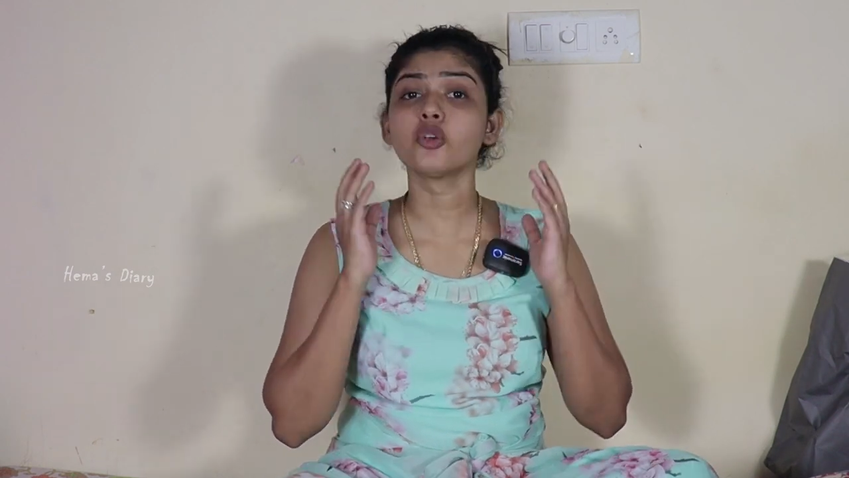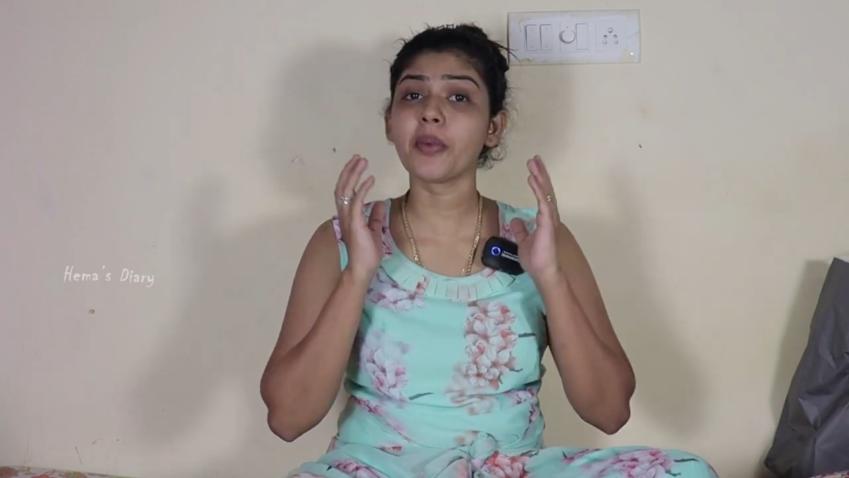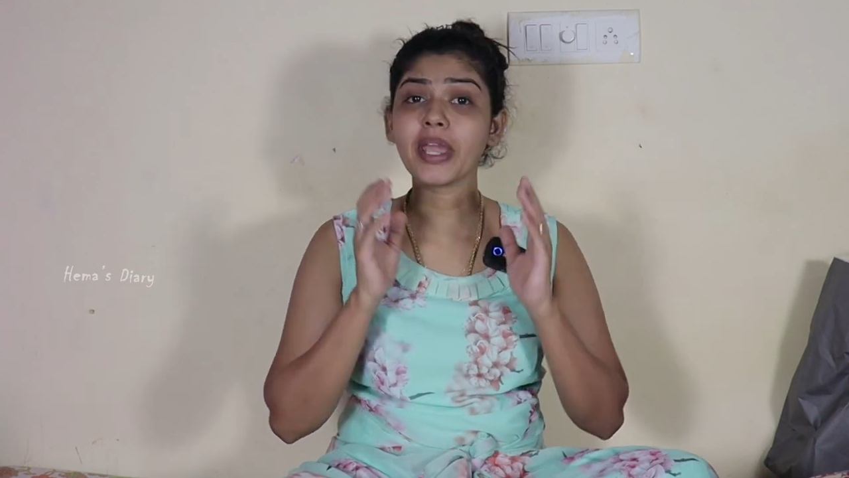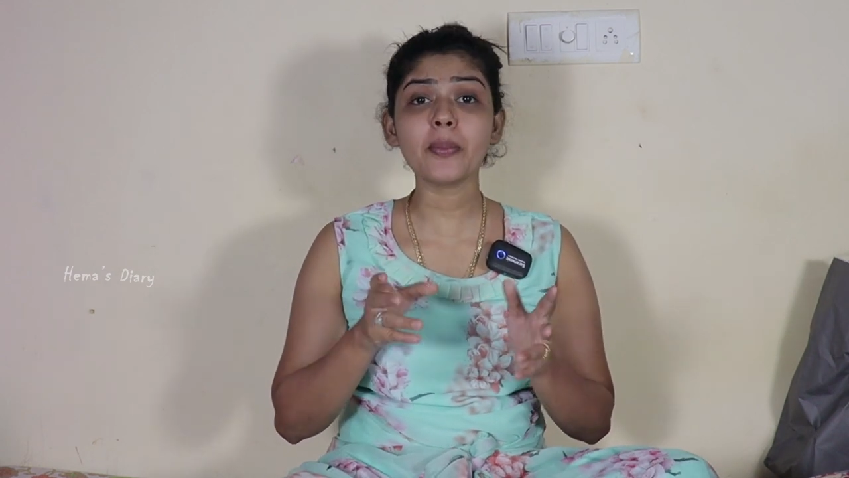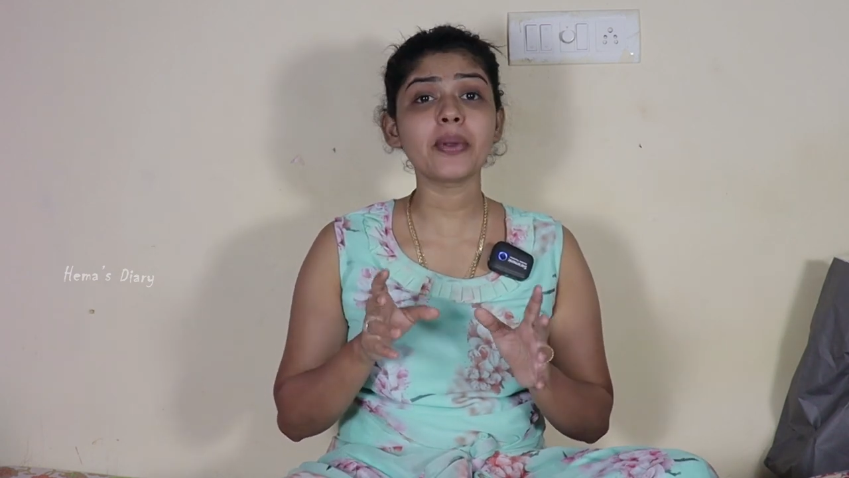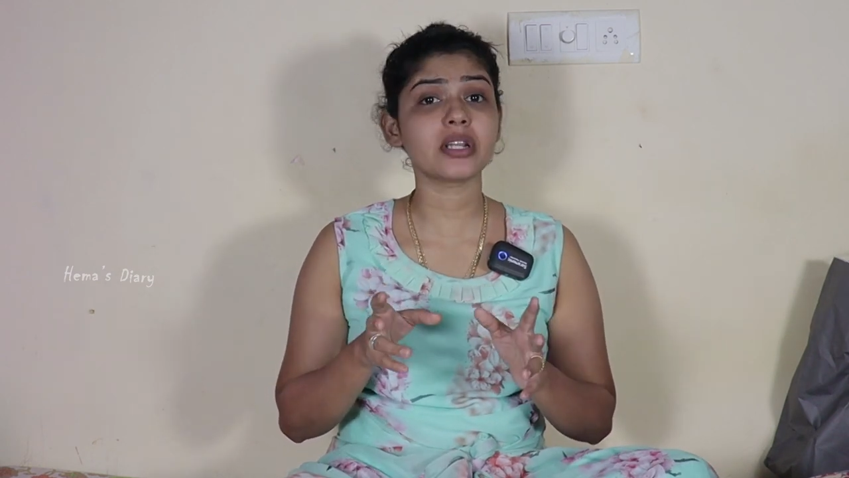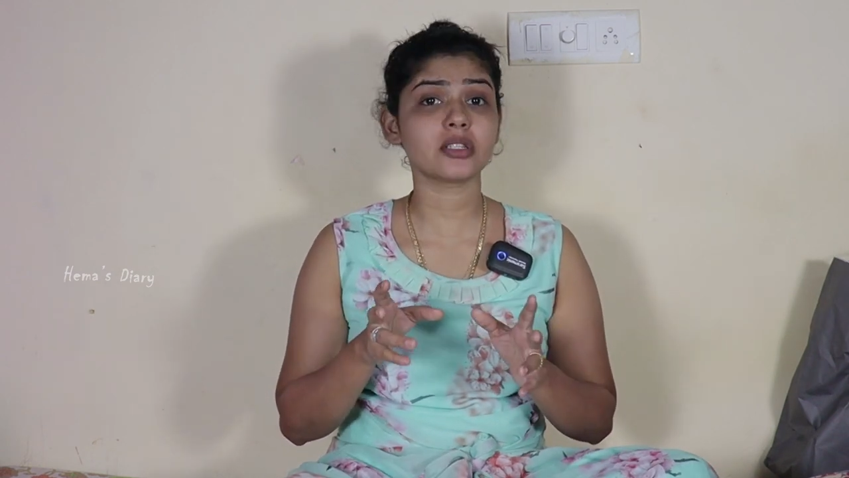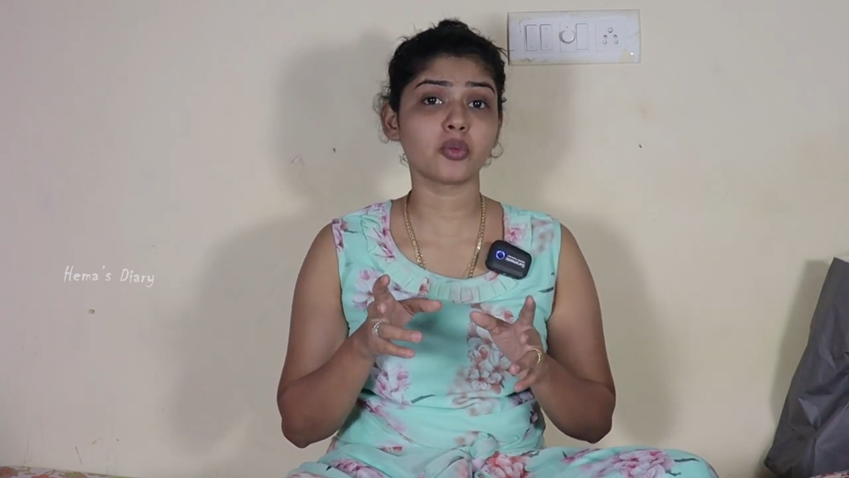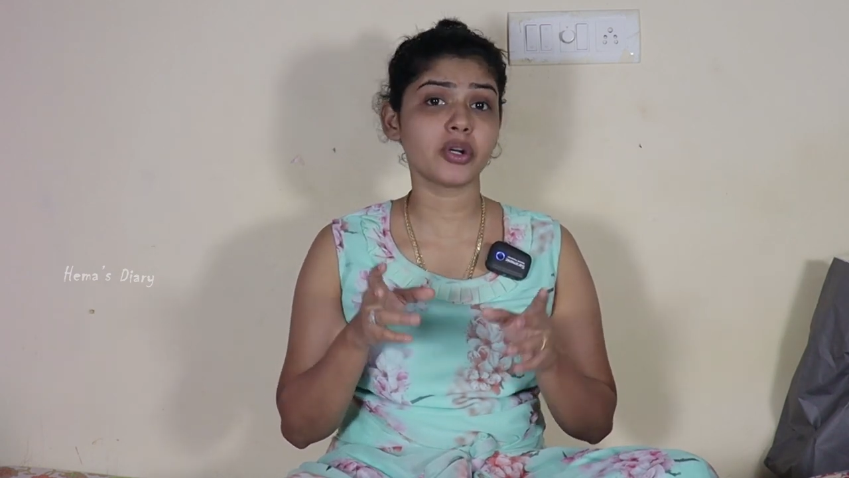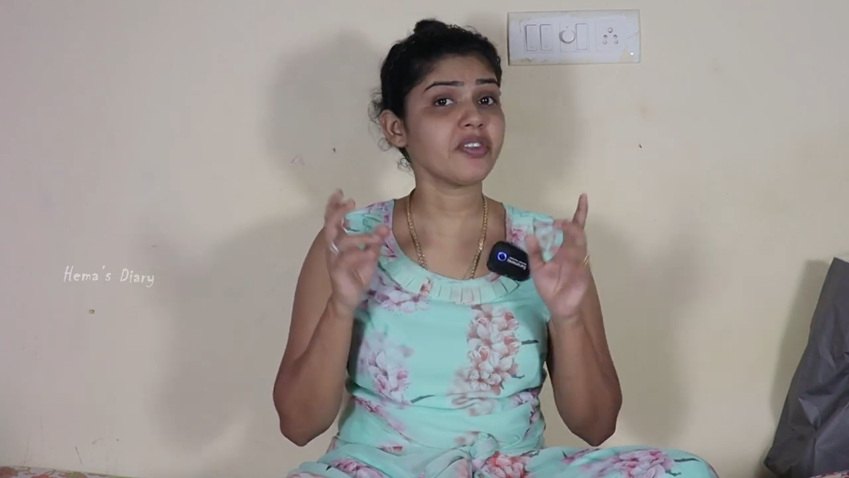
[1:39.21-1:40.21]
ஸோ மேக்கப்
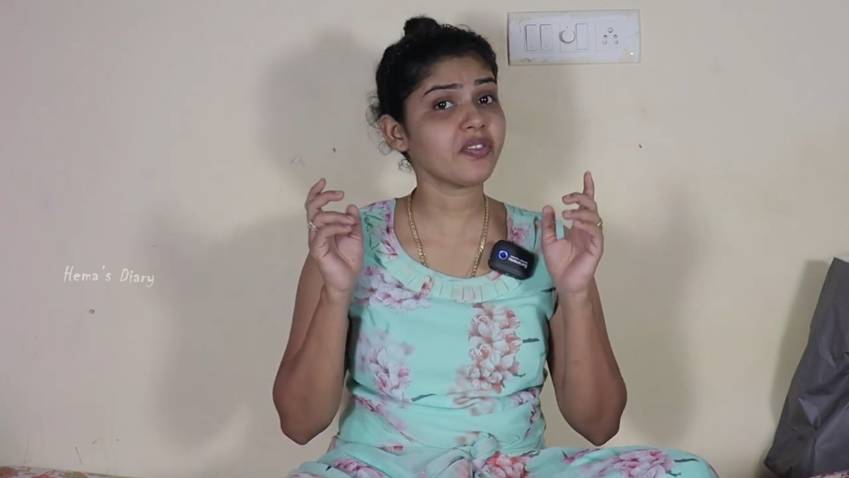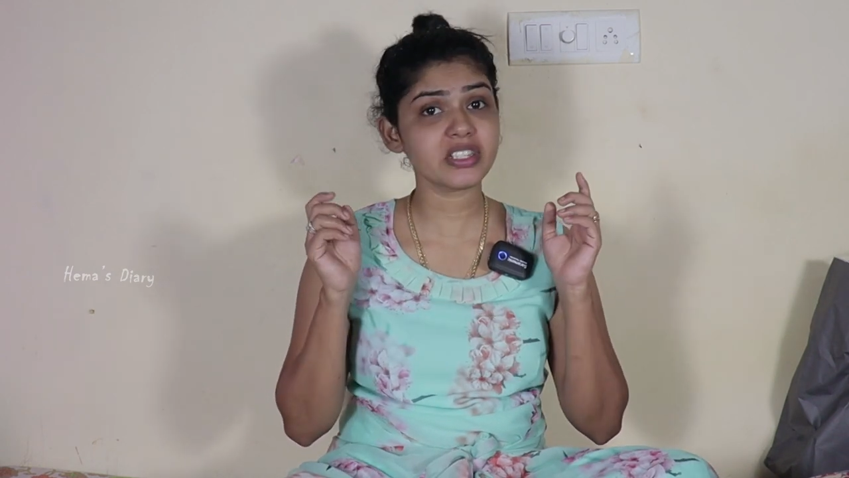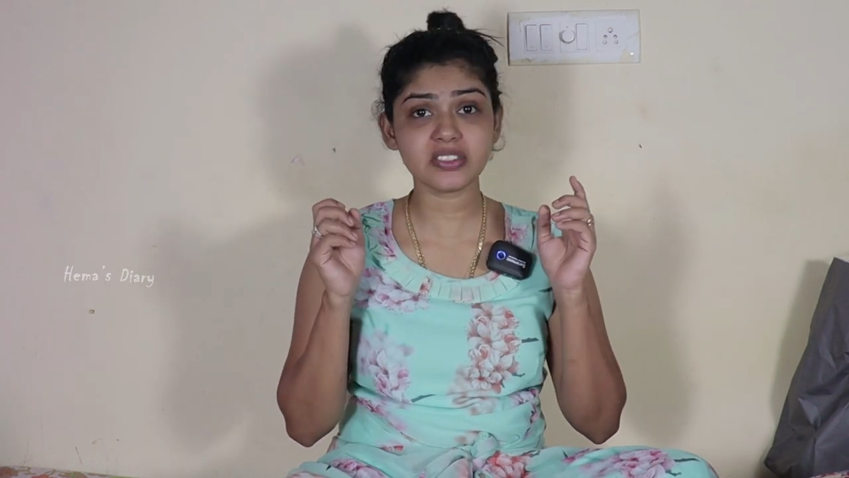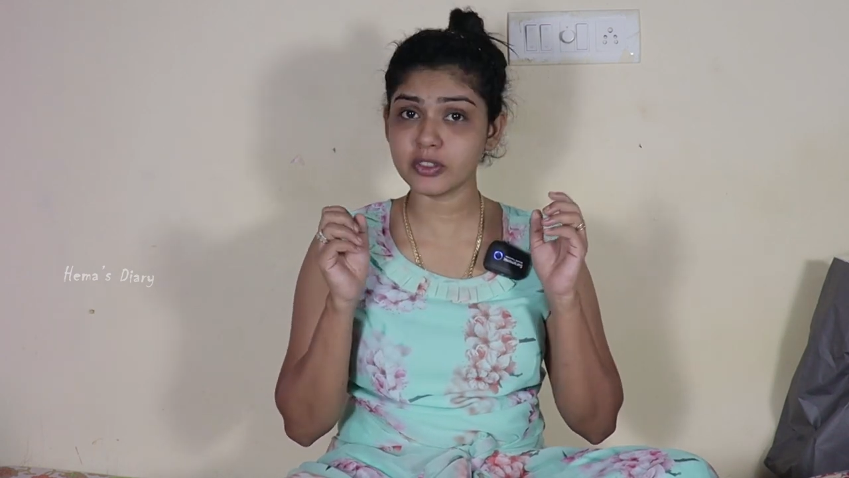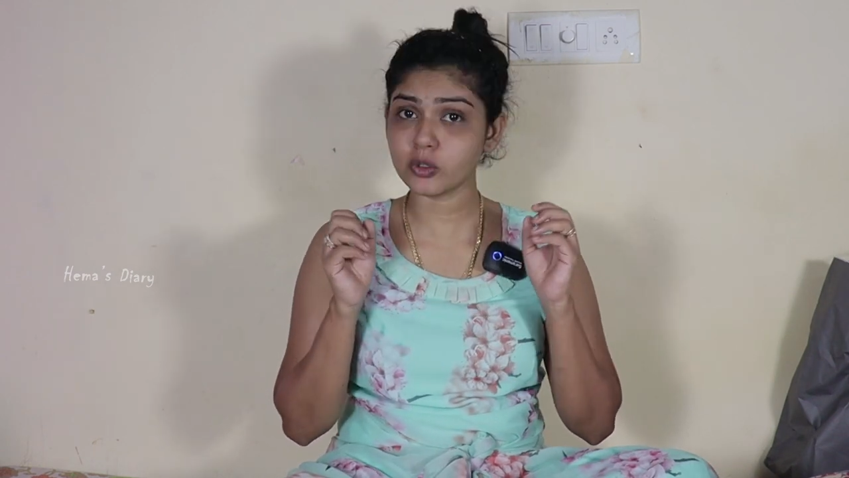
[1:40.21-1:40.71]
பண்ணுறதுக்கு முன்னாடி ஃபேஸை